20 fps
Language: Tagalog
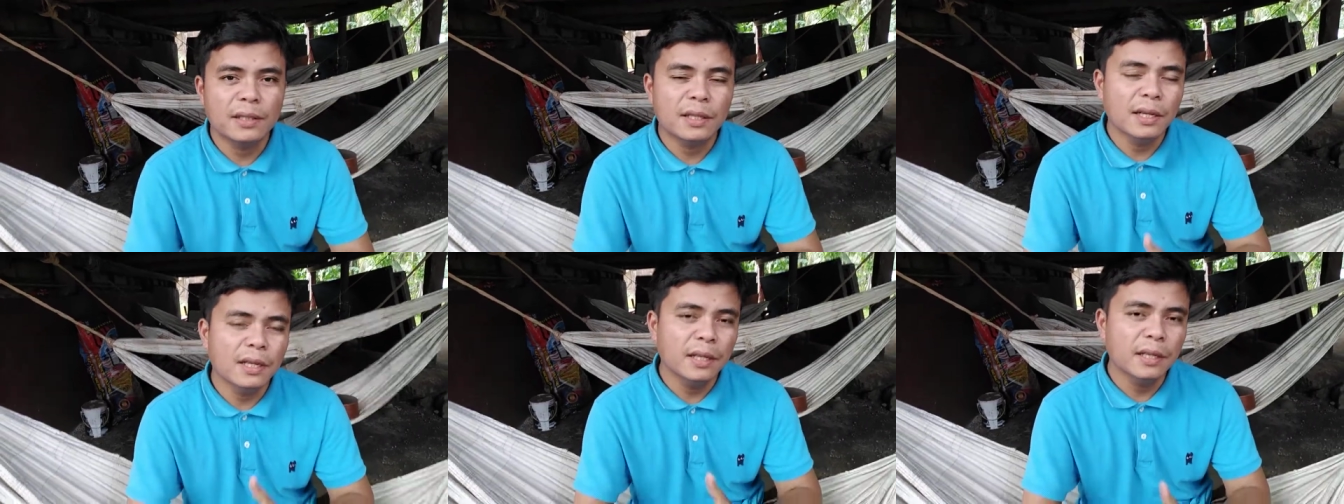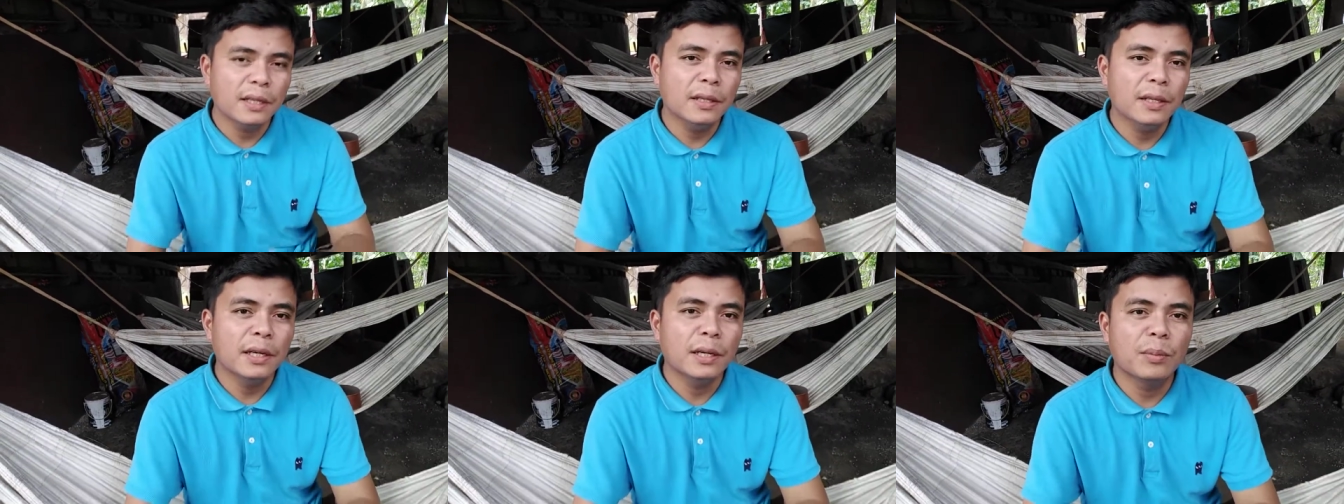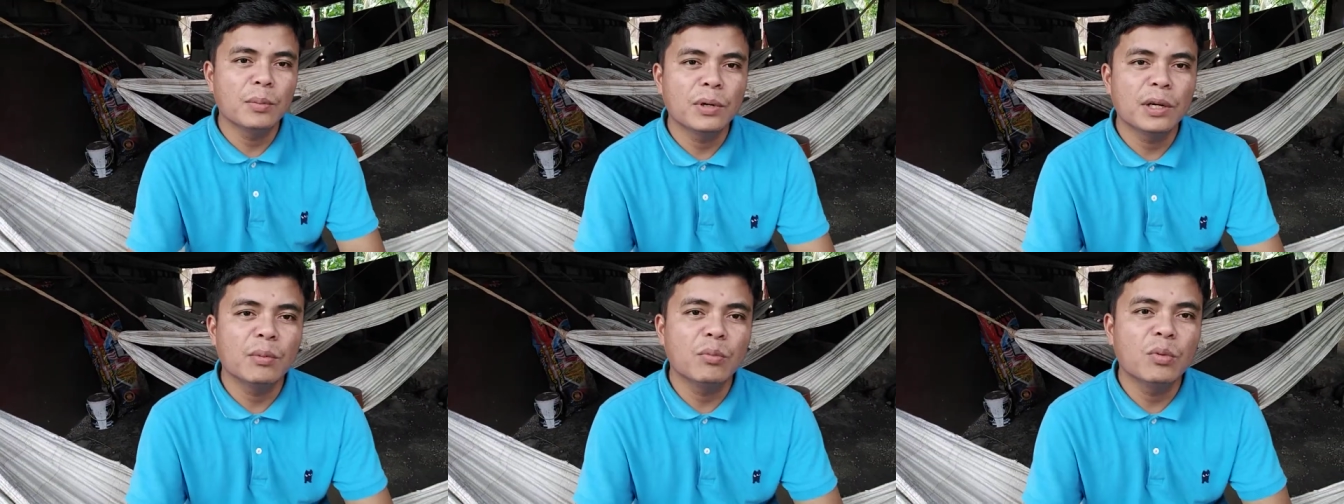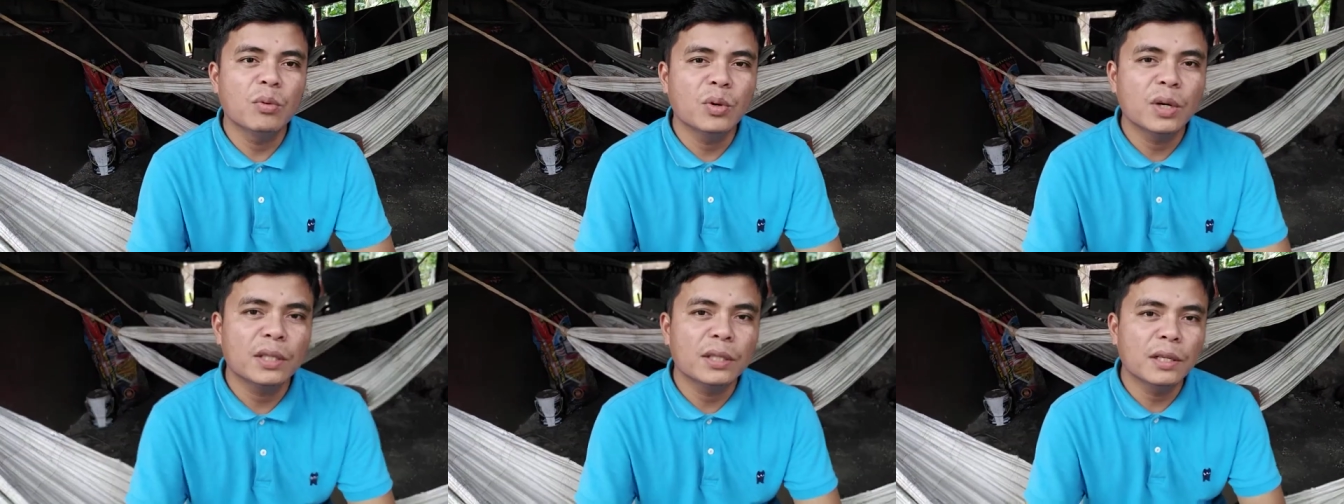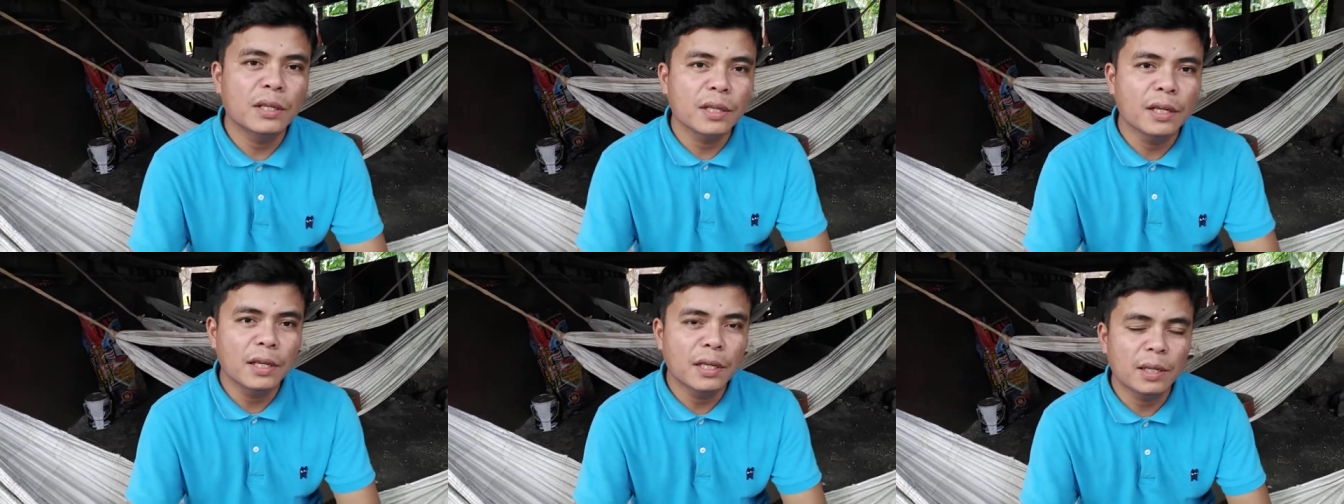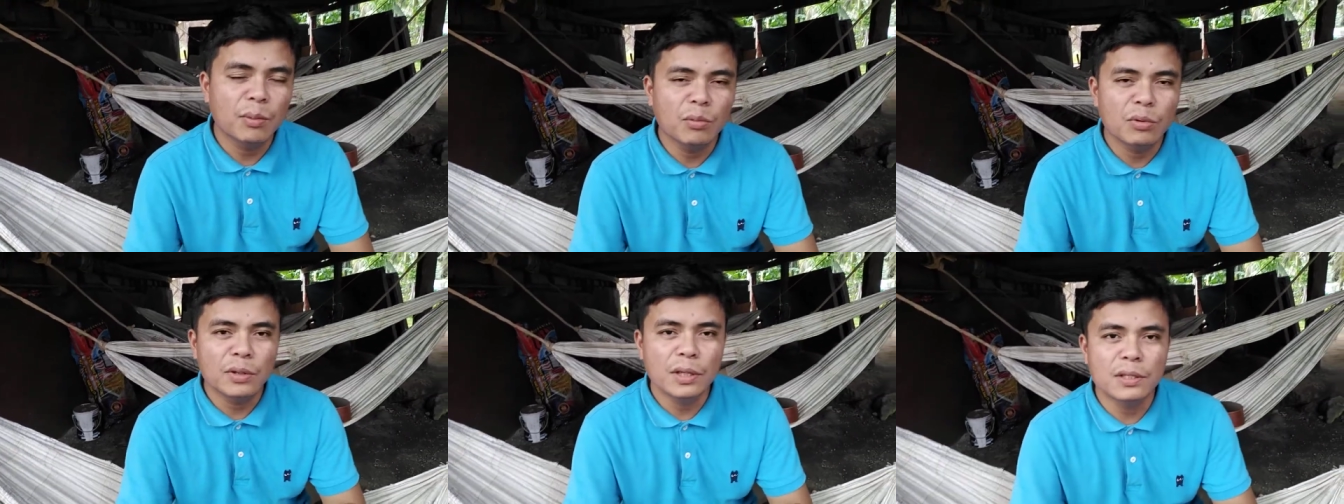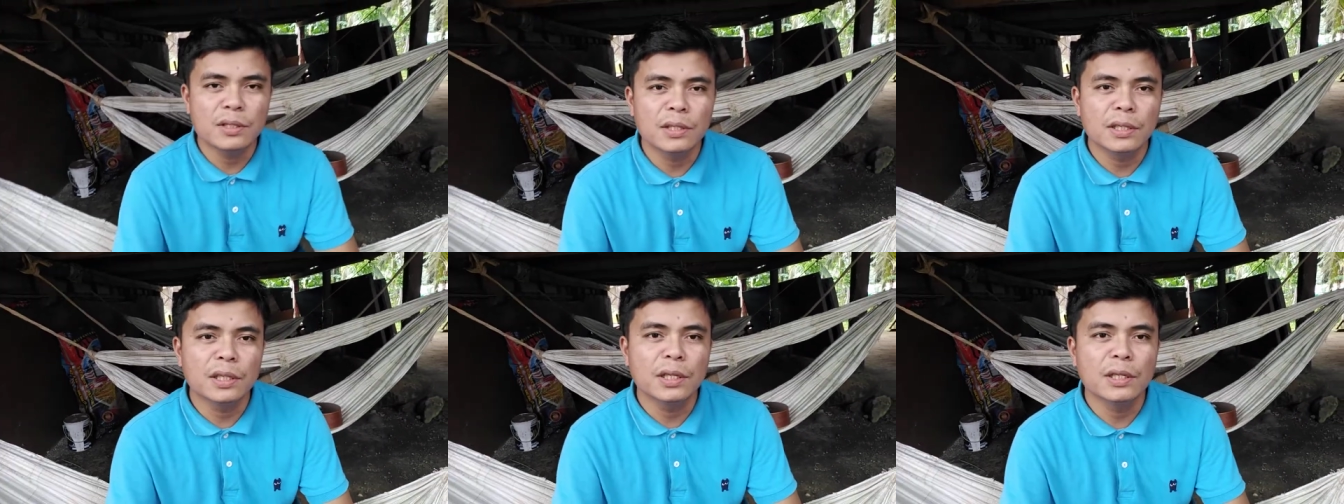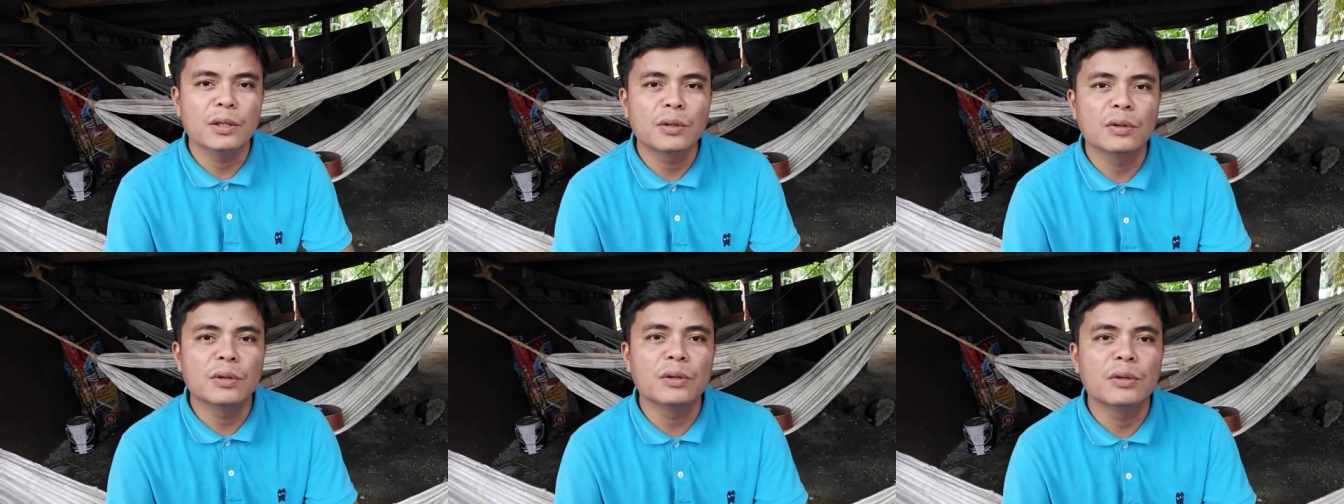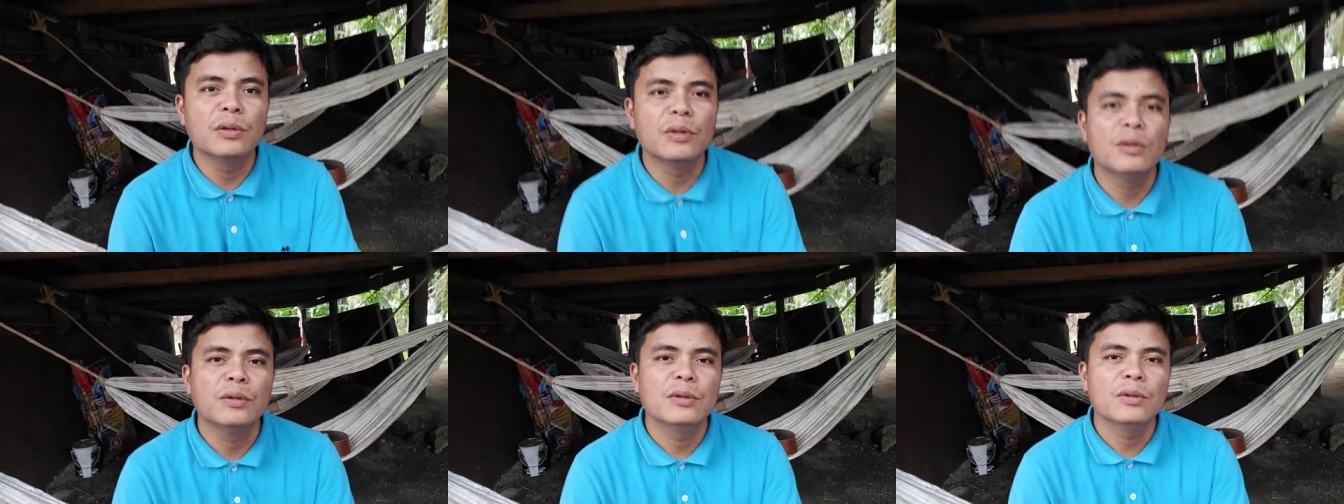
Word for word: talikdi ang mga buhat nga dili kay mutan sa Ginoo.